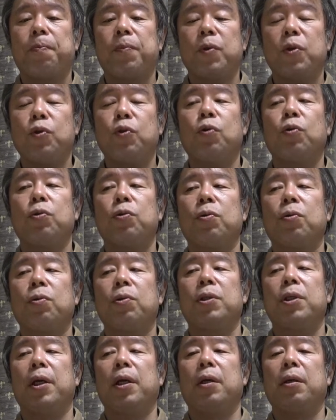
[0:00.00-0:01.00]
常
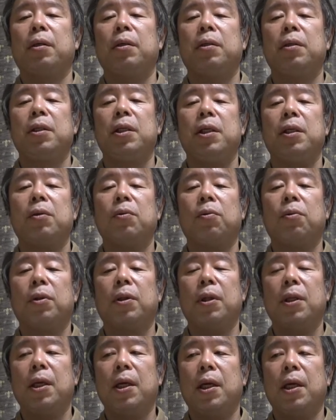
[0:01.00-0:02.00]
総線に
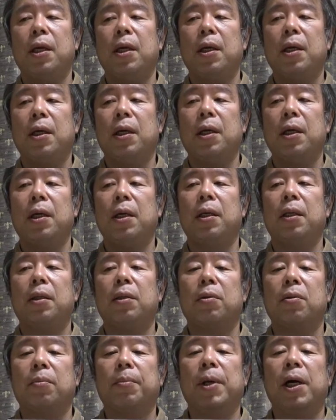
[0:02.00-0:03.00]
乗って、
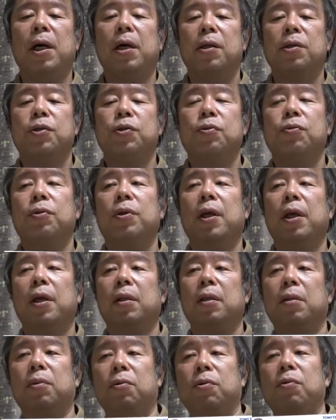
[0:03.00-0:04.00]
えっ、ー、とまあ終
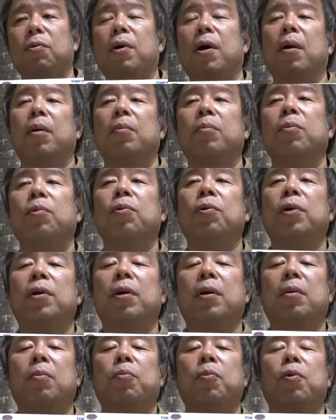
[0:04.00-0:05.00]
点というかもう一
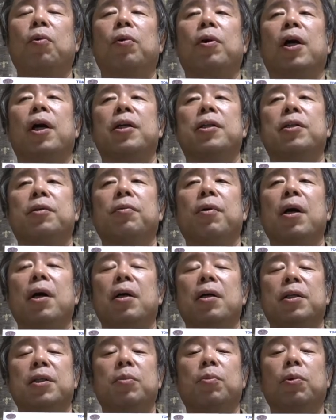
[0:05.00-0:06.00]
方の橋
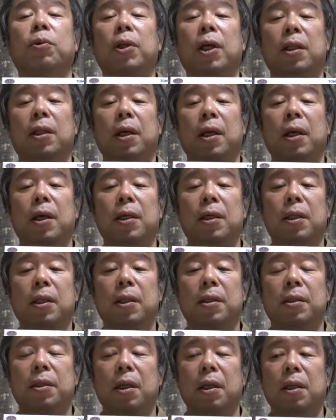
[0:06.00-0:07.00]
は下館駅
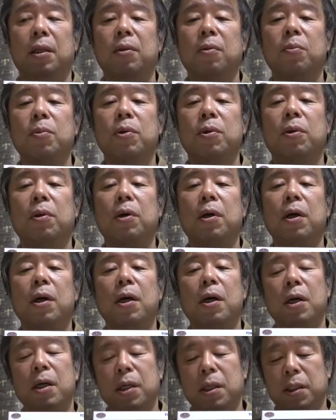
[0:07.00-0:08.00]
ですけれども
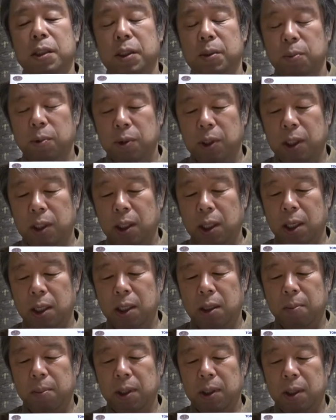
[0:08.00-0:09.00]
下館
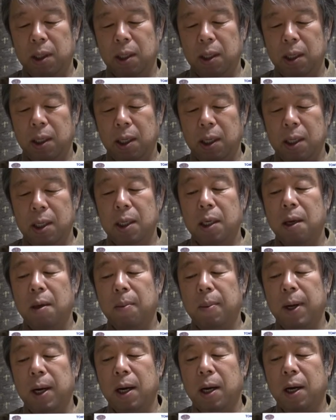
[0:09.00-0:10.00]
駅まで行け
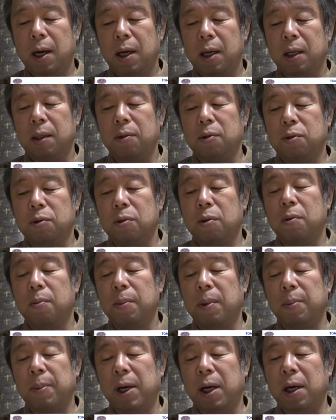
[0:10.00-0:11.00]
ば、えーと、その
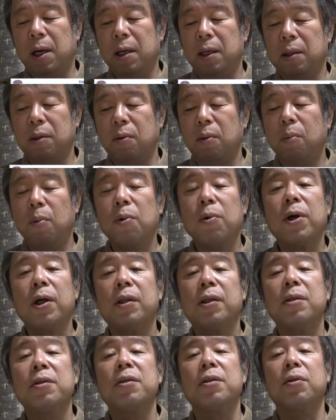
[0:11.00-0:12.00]
まま、えーと、真岡
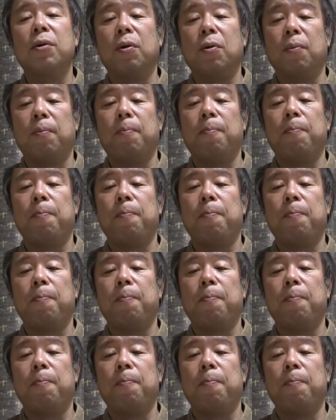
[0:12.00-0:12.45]
鉄道